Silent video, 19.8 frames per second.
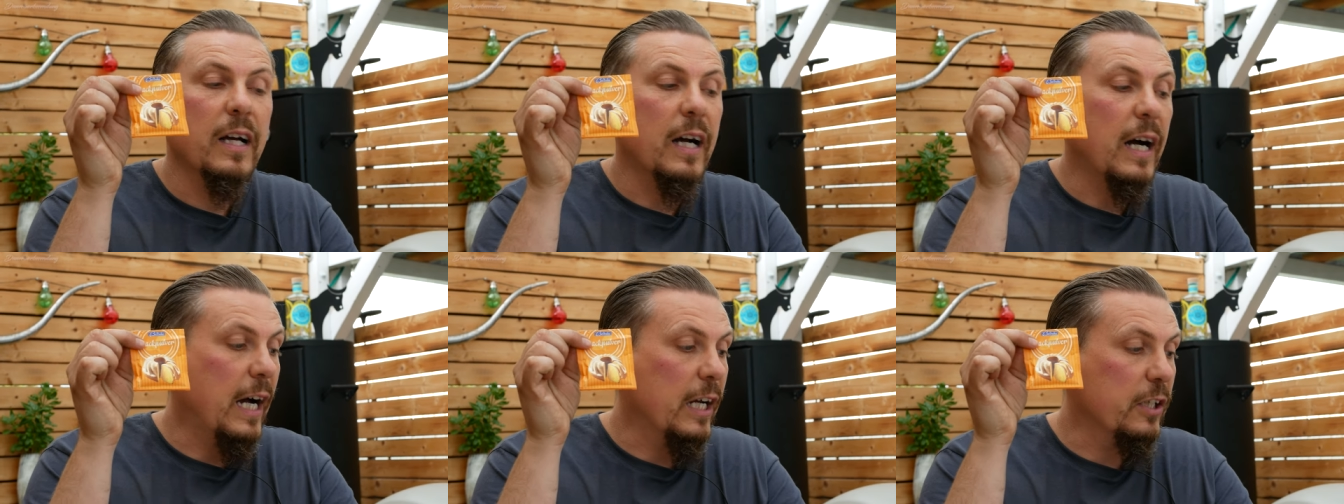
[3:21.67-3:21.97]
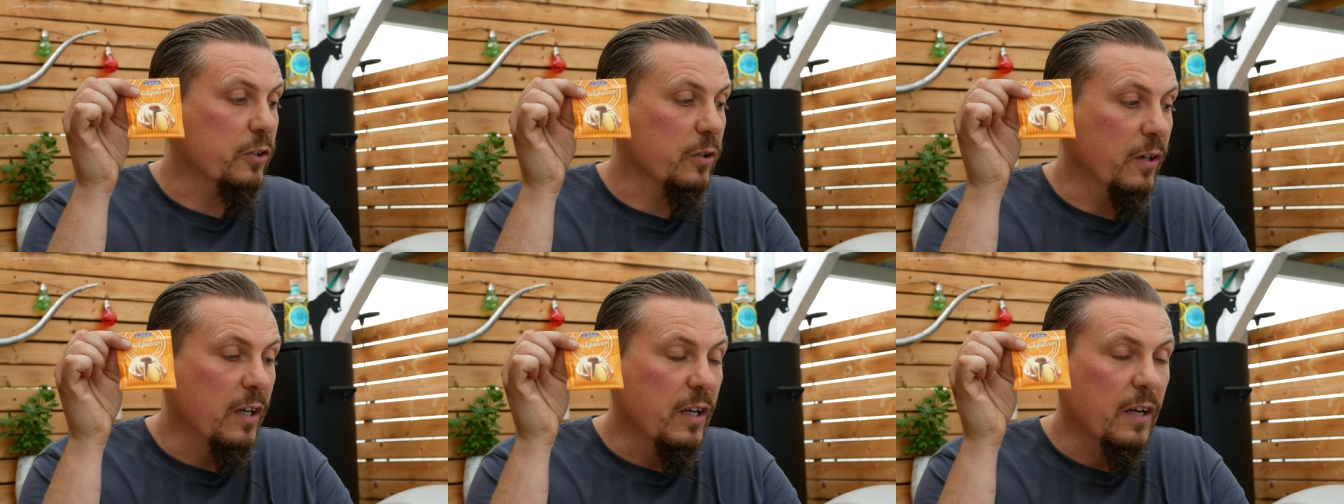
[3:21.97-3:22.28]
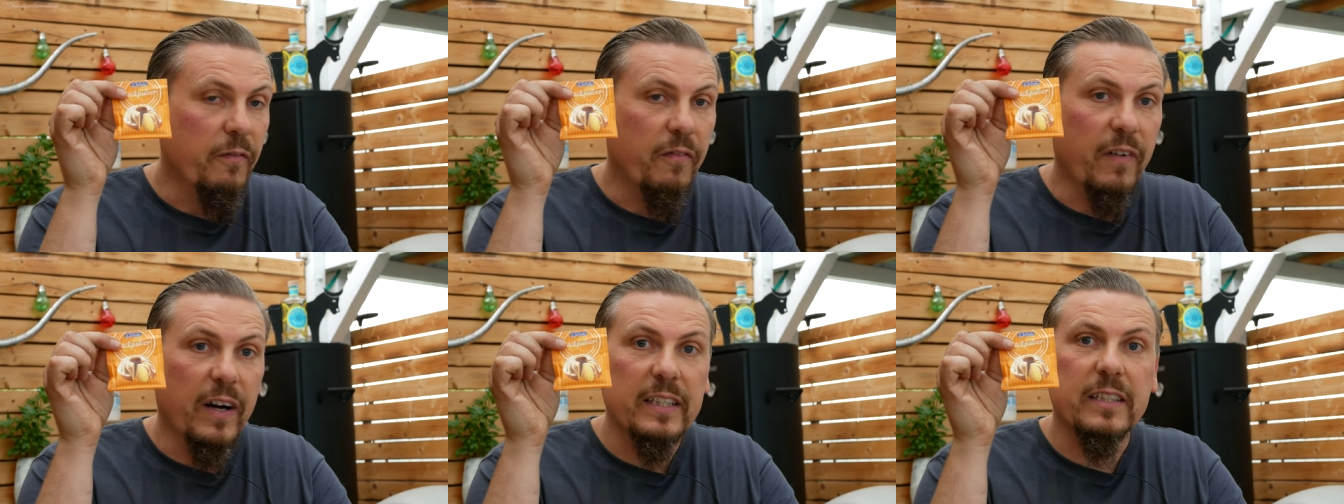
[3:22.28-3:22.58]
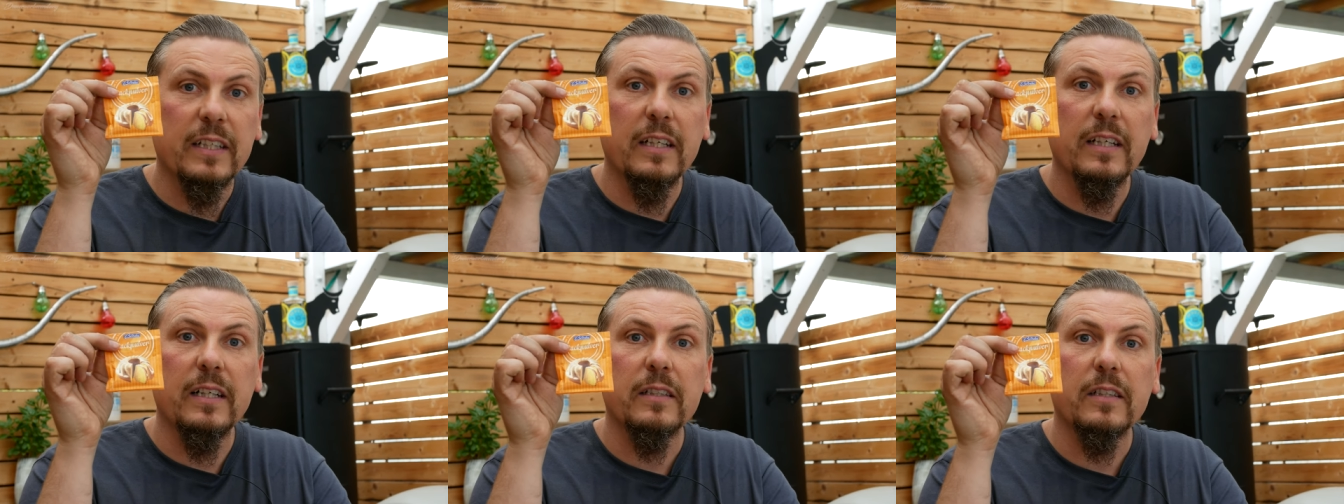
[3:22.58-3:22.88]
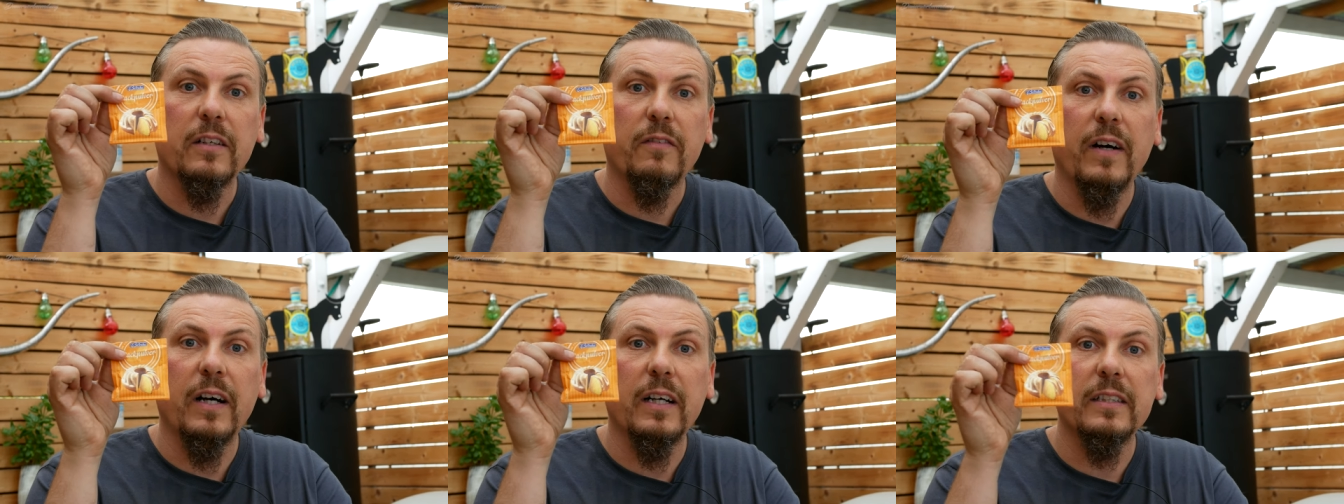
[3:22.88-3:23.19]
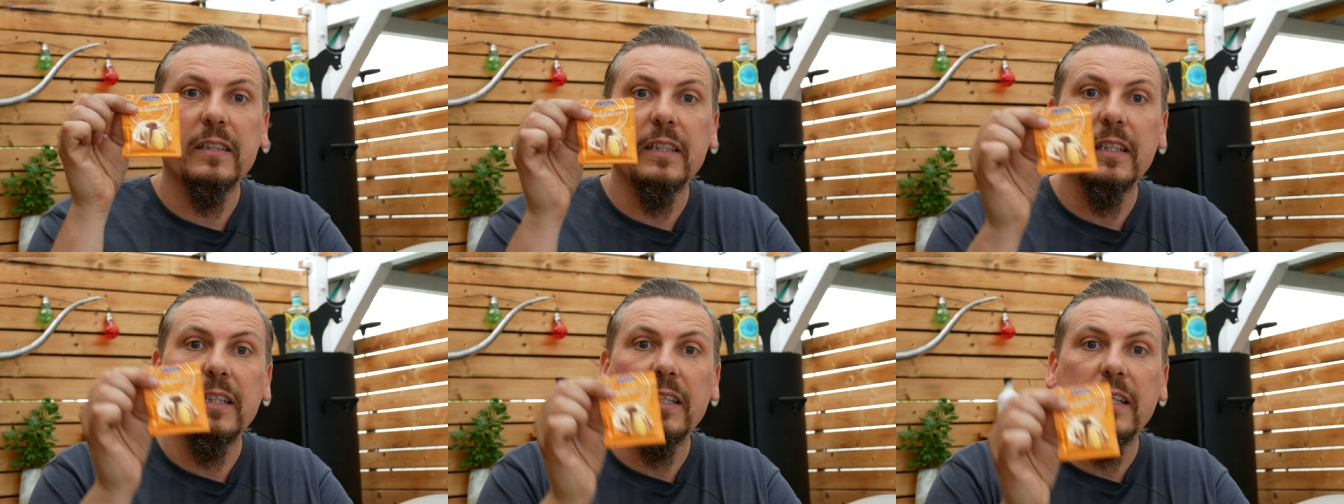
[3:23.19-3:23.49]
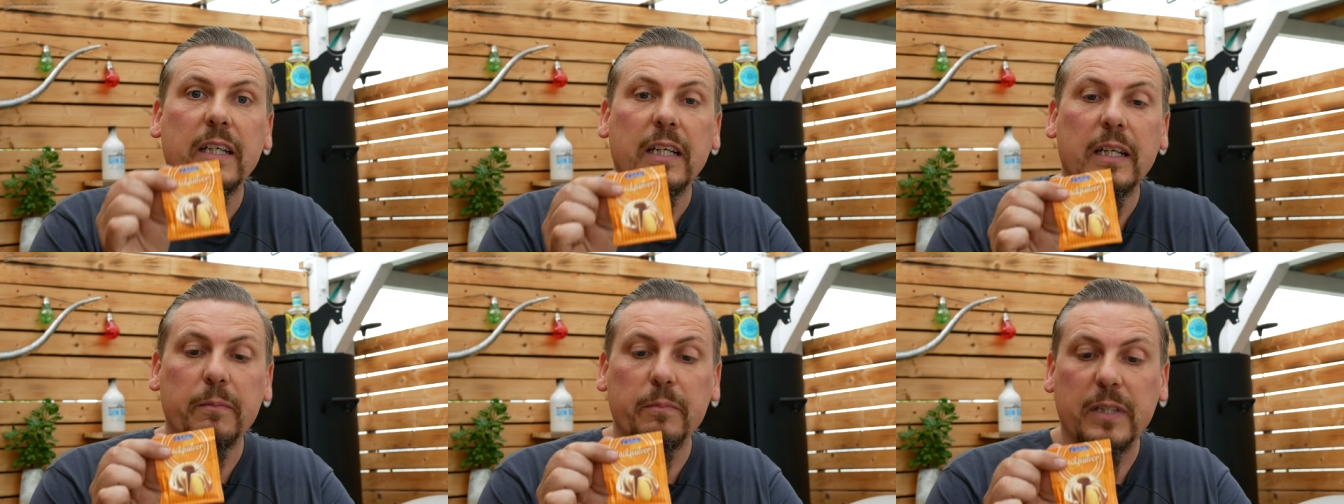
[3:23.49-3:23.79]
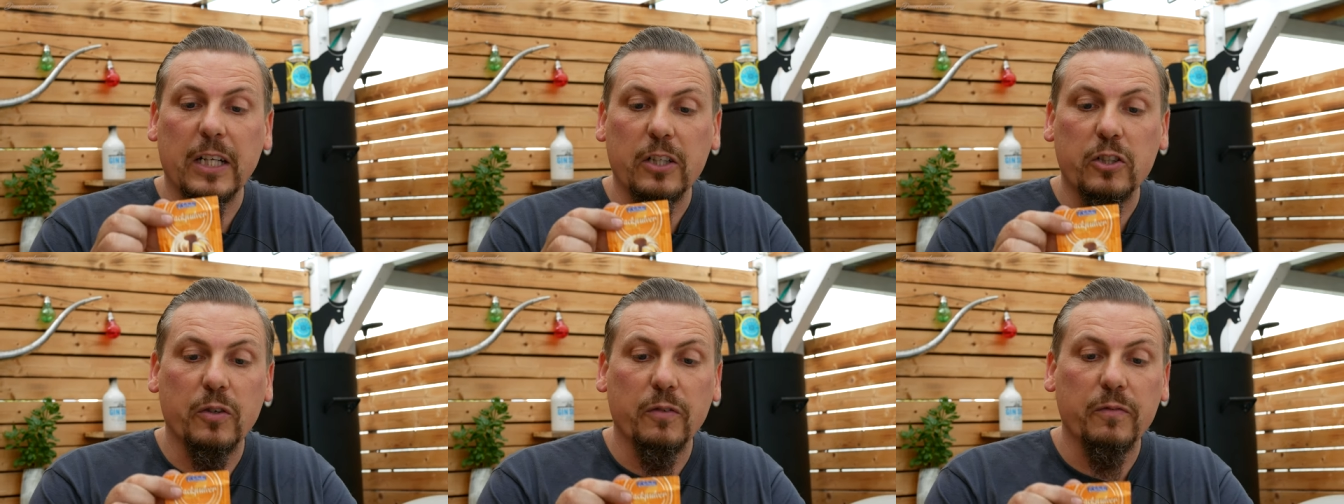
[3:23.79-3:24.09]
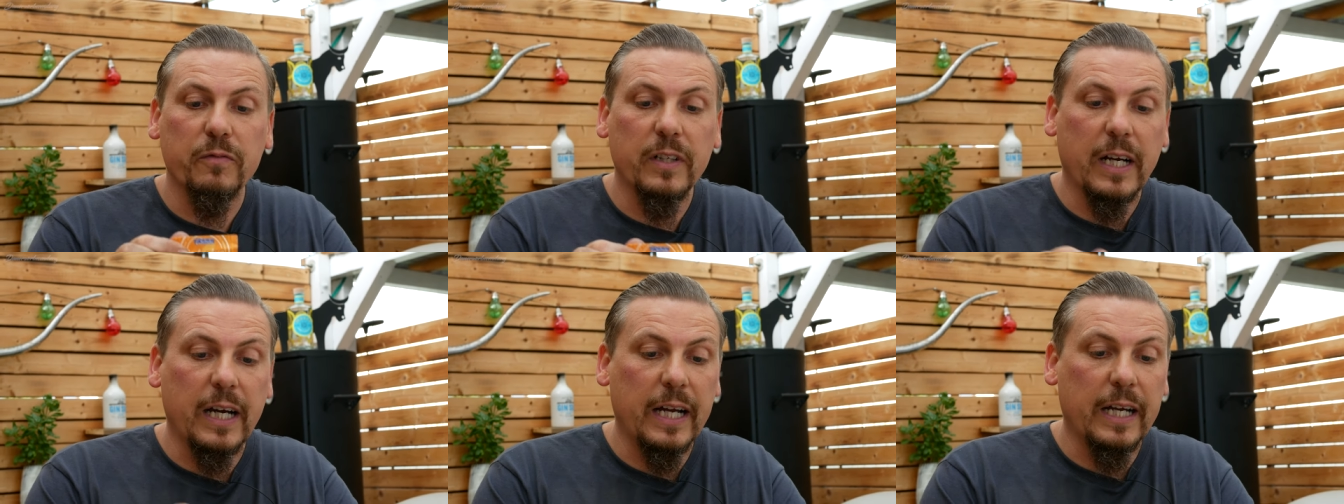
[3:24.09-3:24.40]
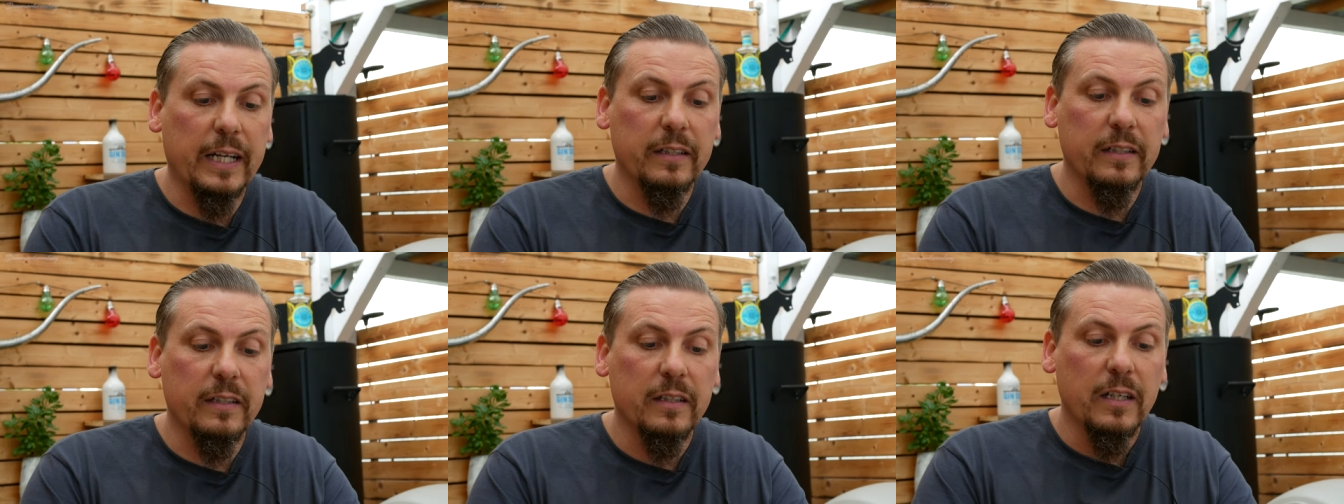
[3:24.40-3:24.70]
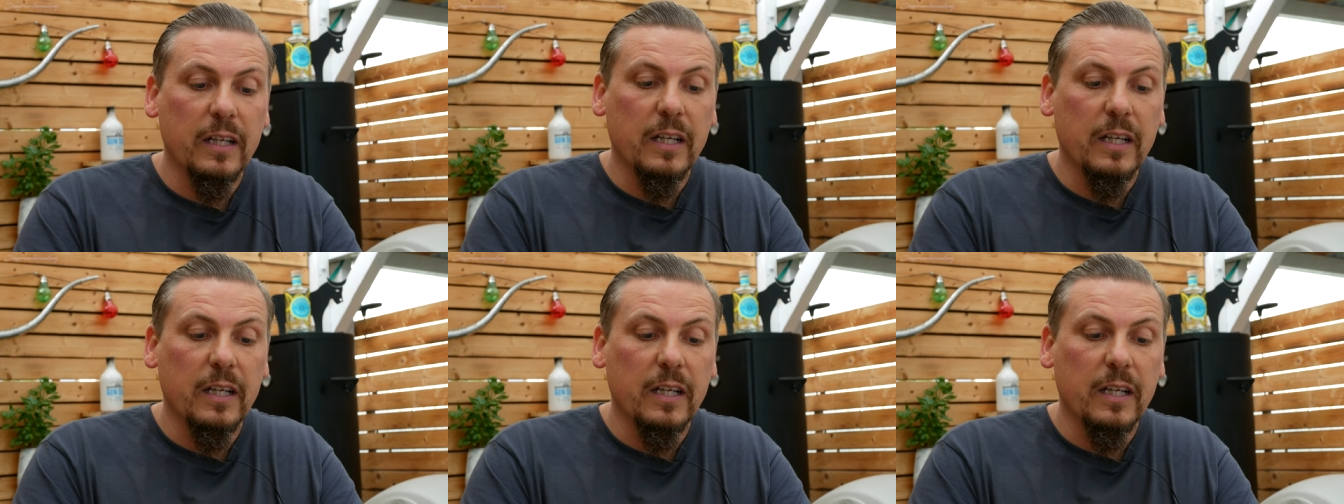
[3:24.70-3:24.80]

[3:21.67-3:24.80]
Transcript: Also Wasser quasi im Dutch Oven rein,